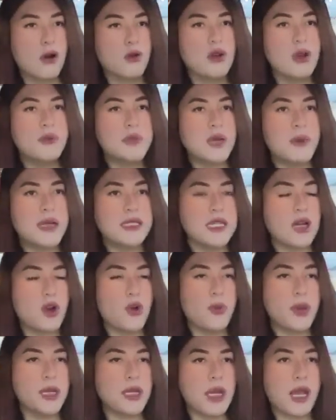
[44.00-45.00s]
aku nggak bisa baca
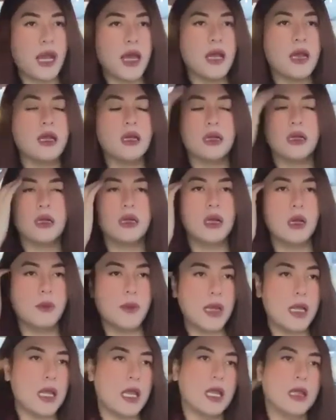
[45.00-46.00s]
komennya
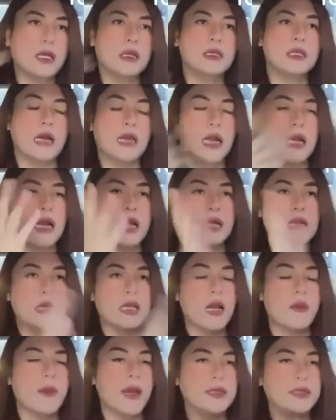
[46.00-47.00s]
apa sekarang lagi
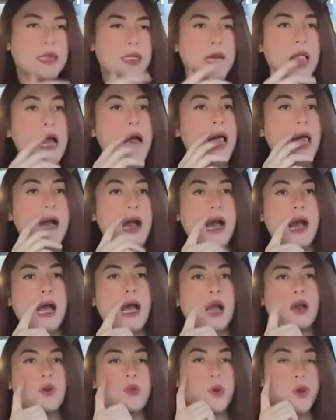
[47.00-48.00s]
nggak macet
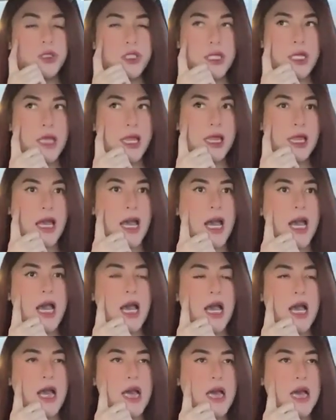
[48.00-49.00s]
aku mau cerita
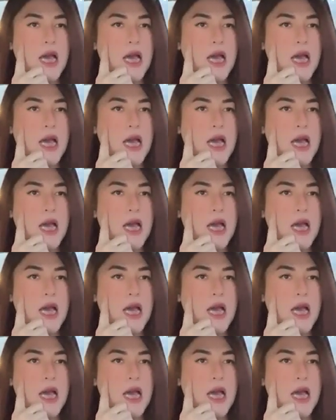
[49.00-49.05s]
